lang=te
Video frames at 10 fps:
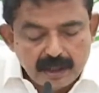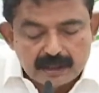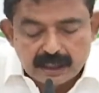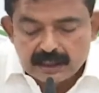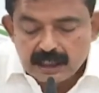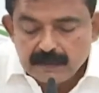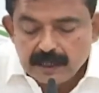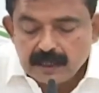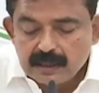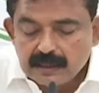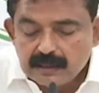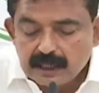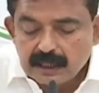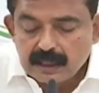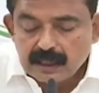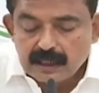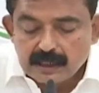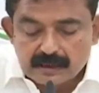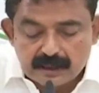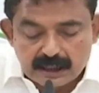ఈ సంక్షేమ జగనన్న
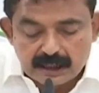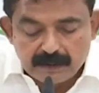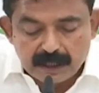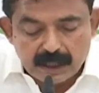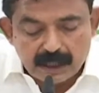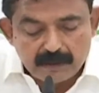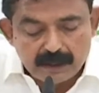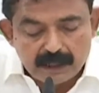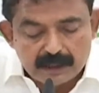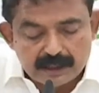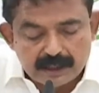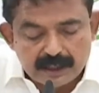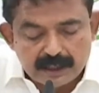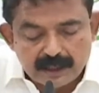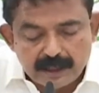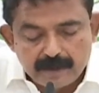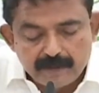సంక్షేమ కార్యక్రమాలను అందజేయటానికి